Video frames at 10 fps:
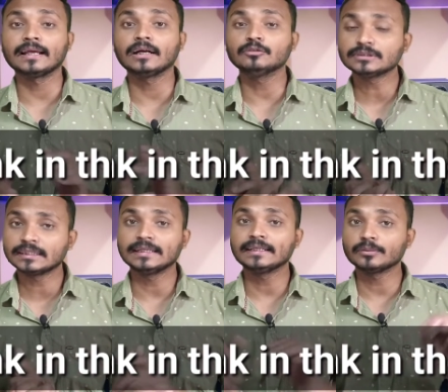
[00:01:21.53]
में रहेगा उस
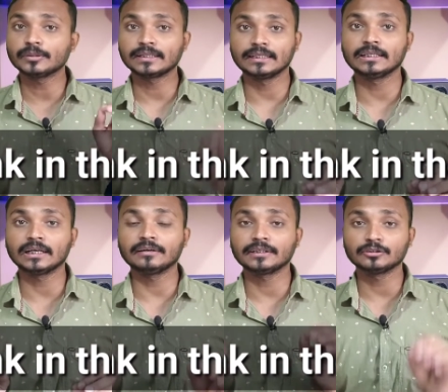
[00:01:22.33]
लिंक के ऊपर क्लिक
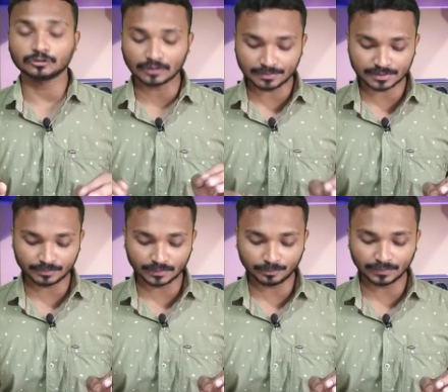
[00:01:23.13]
करोगे दोस्तों आप
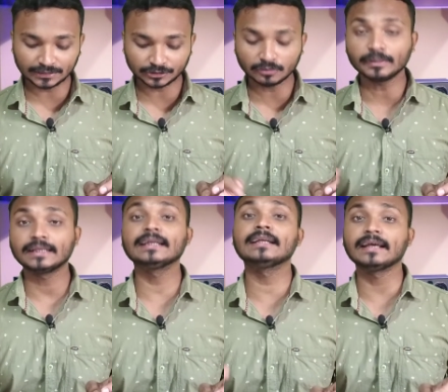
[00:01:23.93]
सिंपली प्ले स्टोर में
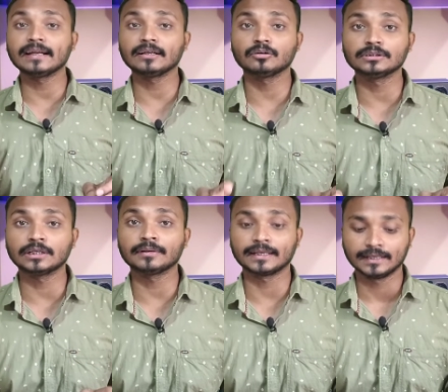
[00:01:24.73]
रीडायरेक्ट हो
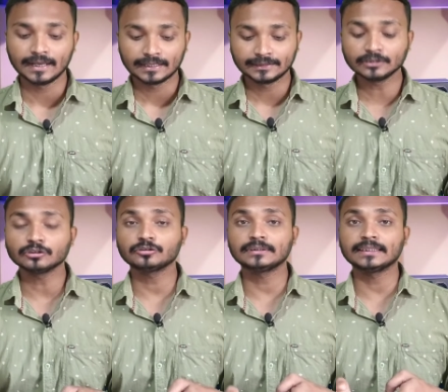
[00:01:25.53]
जाओगे देन
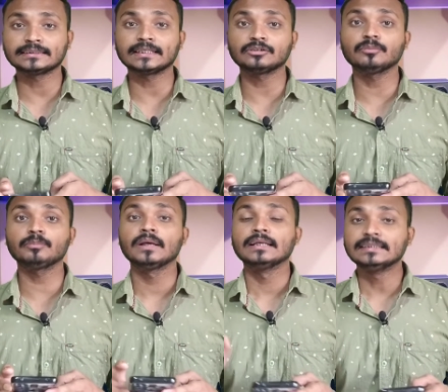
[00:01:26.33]
दोस्तों देख सकते हो
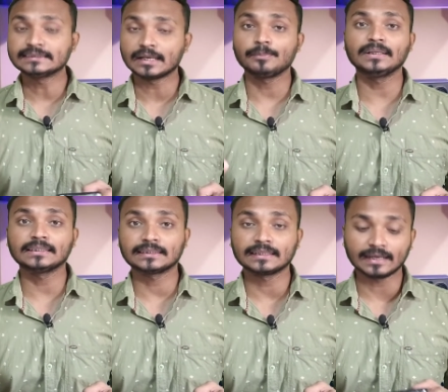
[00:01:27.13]
इस
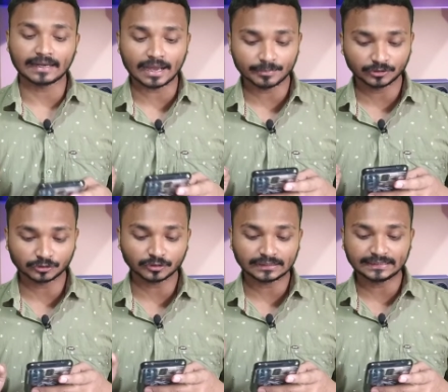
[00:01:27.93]
एप्लीकेशन का नाम है
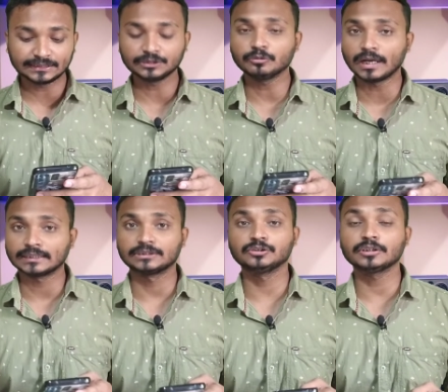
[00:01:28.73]
दोस्तों डीजी
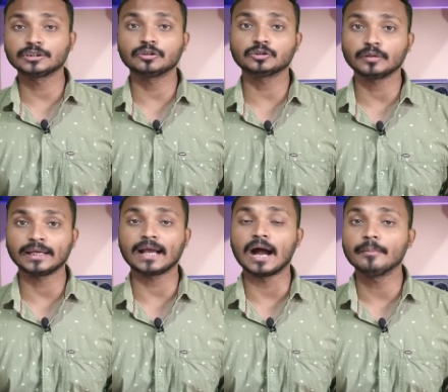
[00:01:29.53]
वार्स जो कि दोस्तों
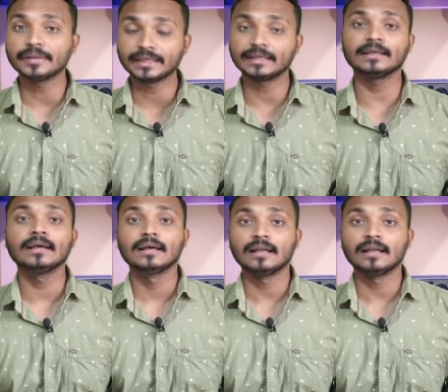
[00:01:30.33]
एक अमेरिकी